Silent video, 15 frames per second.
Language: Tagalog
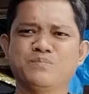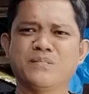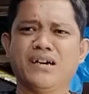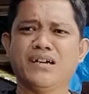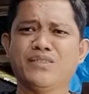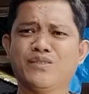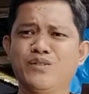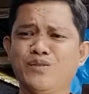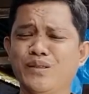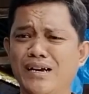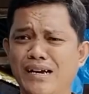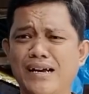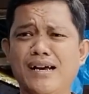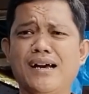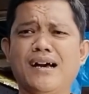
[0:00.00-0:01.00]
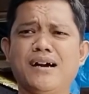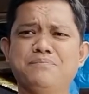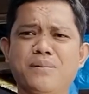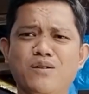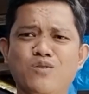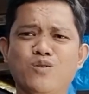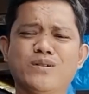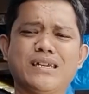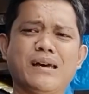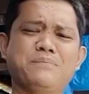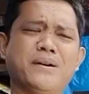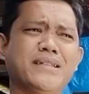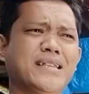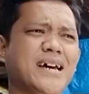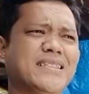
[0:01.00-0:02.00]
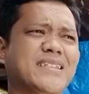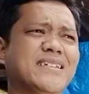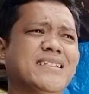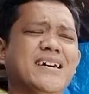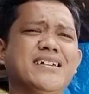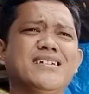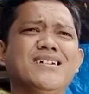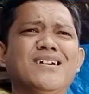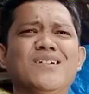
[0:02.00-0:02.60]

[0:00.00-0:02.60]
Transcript: At yun na nga, ang pag-uusapan natin ay